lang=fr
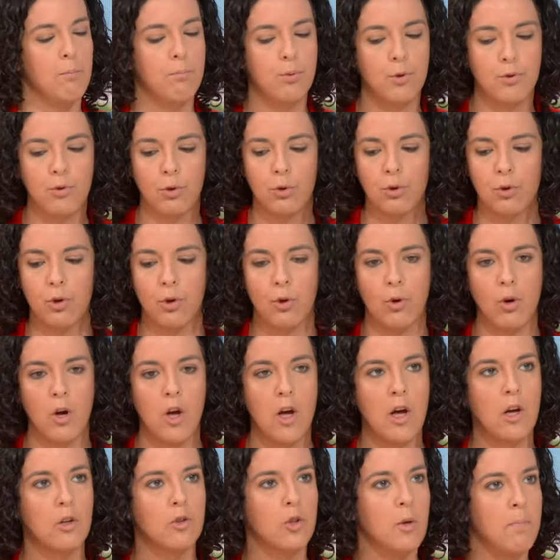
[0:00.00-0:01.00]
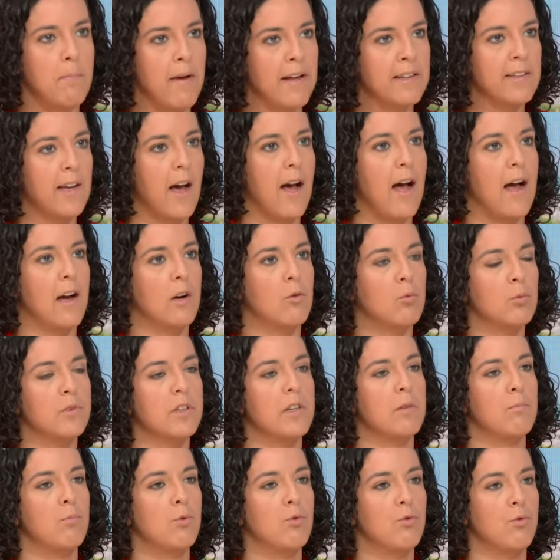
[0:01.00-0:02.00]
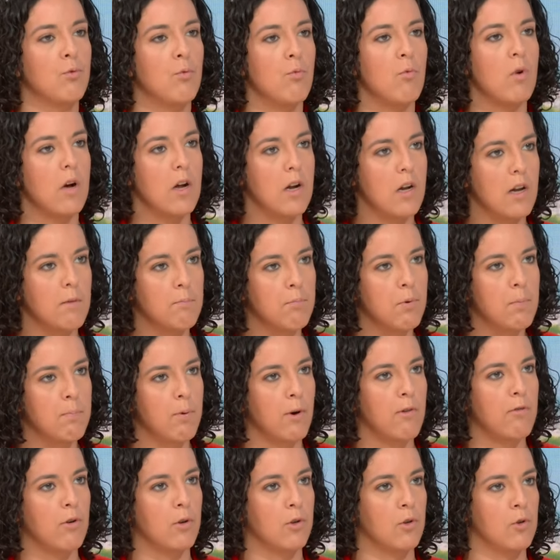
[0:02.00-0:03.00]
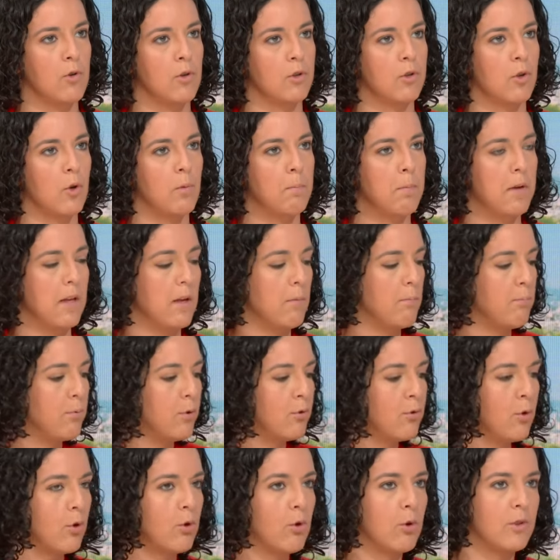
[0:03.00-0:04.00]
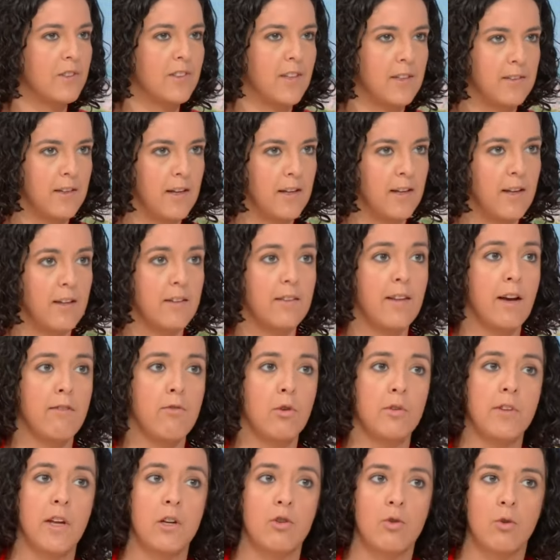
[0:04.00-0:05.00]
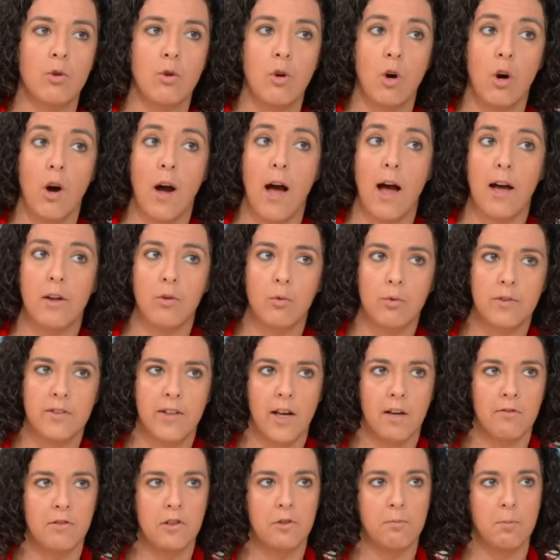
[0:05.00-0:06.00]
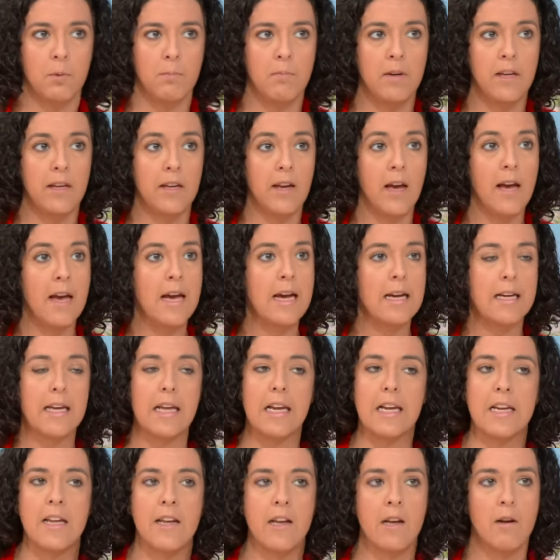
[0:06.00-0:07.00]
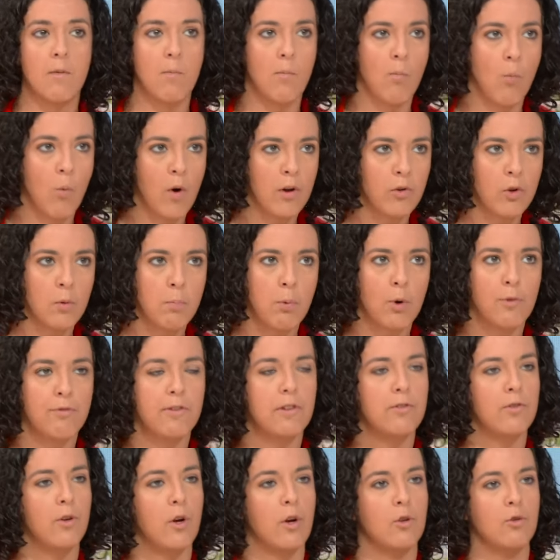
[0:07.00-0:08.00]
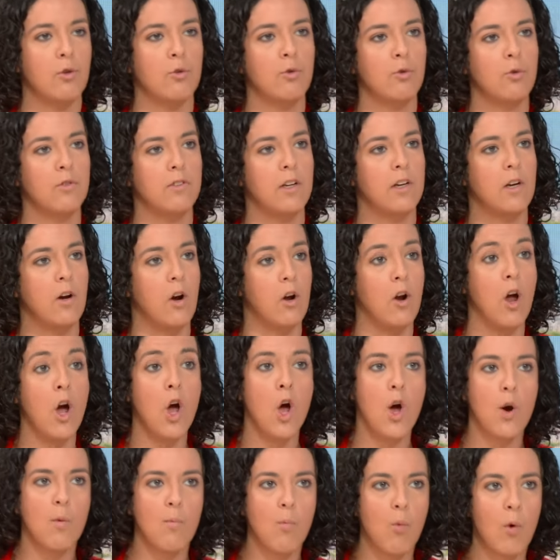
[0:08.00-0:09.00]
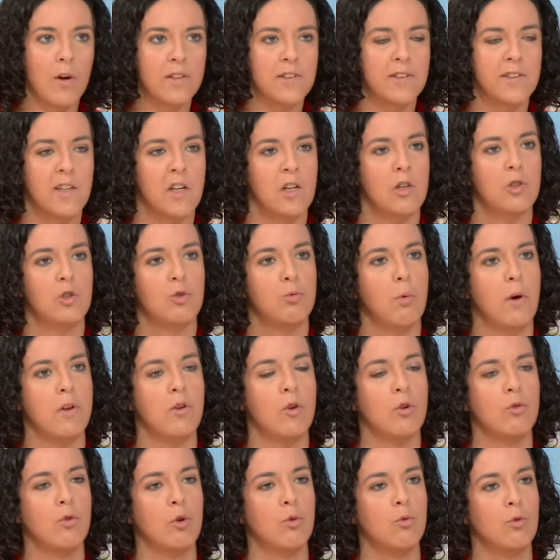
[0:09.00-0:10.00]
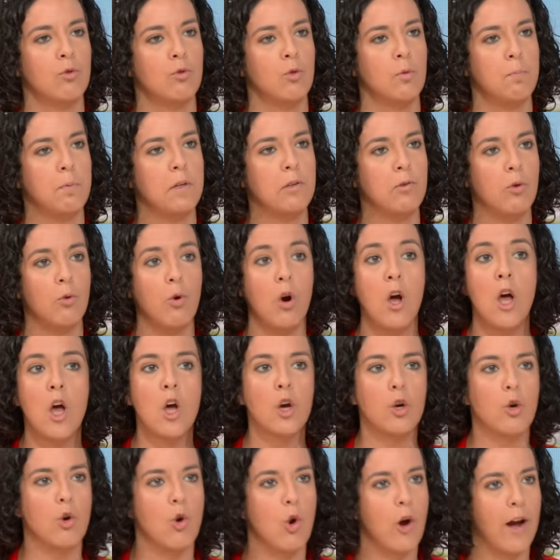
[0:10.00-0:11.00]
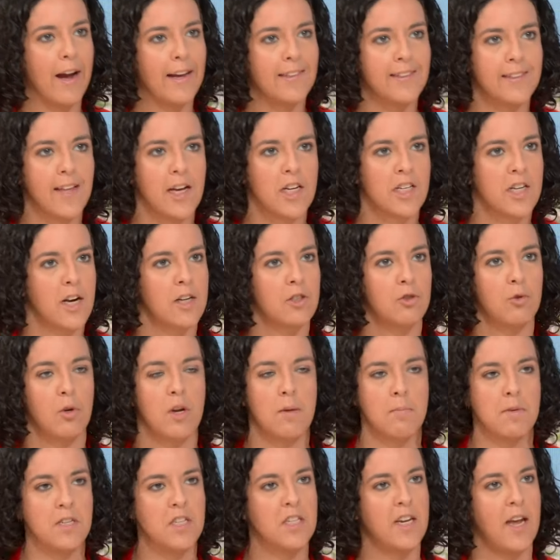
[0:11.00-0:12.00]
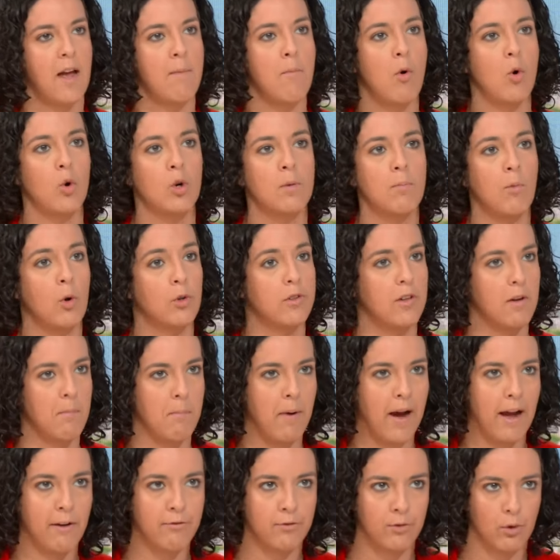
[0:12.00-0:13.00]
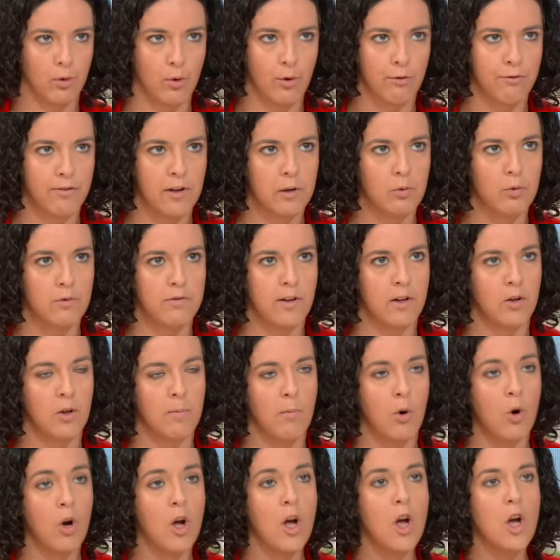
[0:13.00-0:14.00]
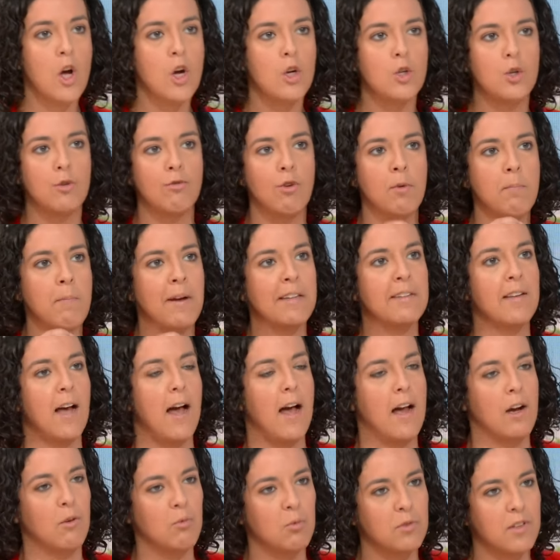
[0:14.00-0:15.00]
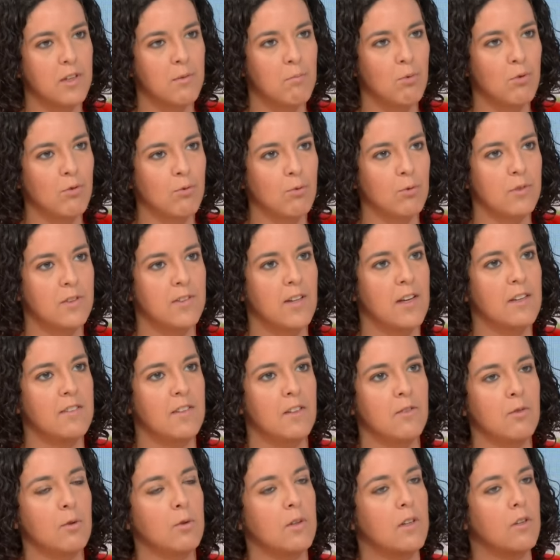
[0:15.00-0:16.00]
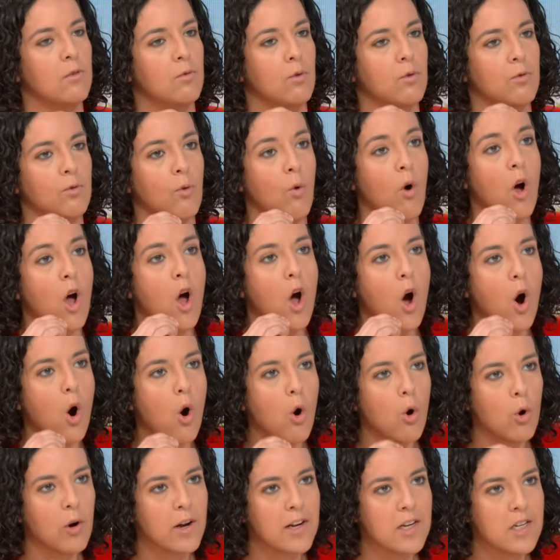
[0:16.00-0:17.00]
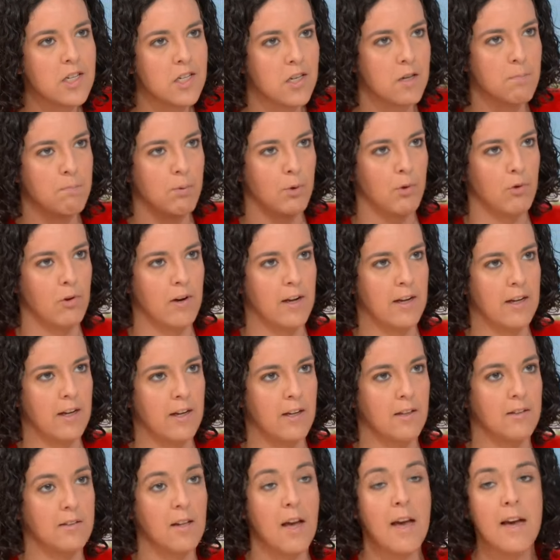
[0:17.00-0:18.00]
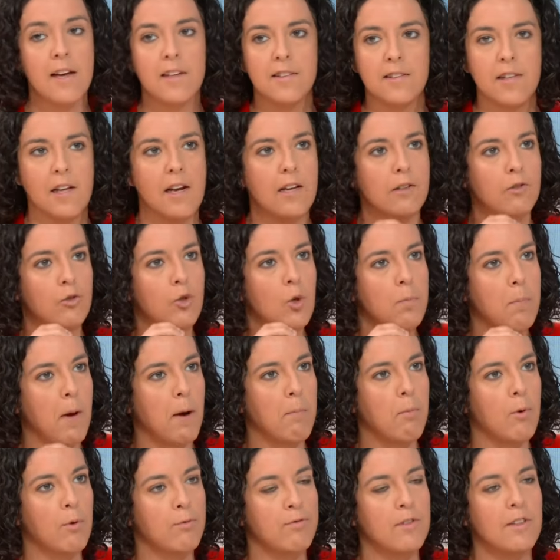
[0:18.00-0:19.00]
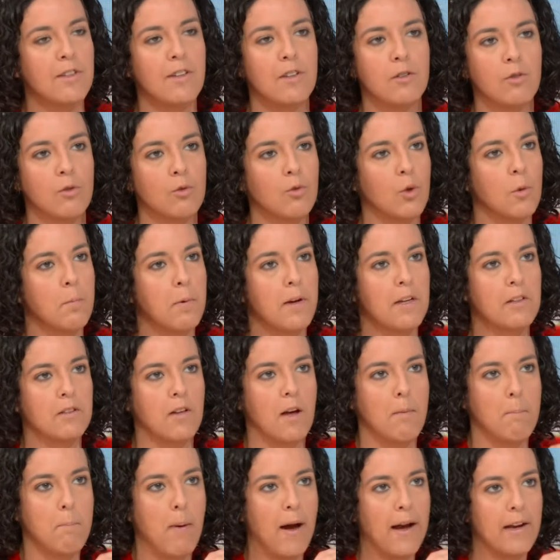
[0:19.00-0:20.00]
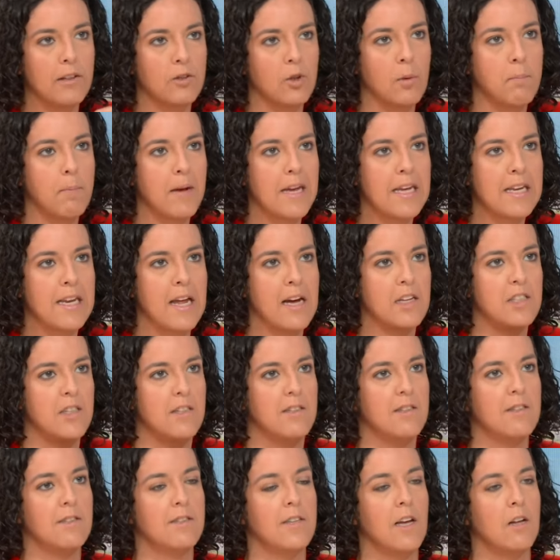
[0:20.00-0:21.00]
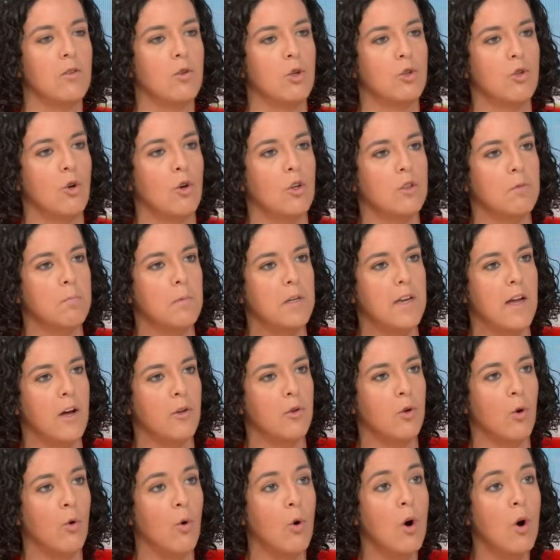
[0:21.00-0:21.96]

Plutôt que de mettre à contribution les plus pauvres de notre pays, plutôt que de s'attaquer davantage encore à nos services publics, qu'il y ait moins de professeurs dans nos écoles, moins de soignants dans nos hôpitaux, que le reste à charge sur les médicaments augmente, bref, ce que fait le gouvernement, je veux mettre à contribution celles et ceux qui se sont enrichis pendant la crise. C'est les super profits des entreprises, par exemple énergéticiennes de 30 milliards d'euros.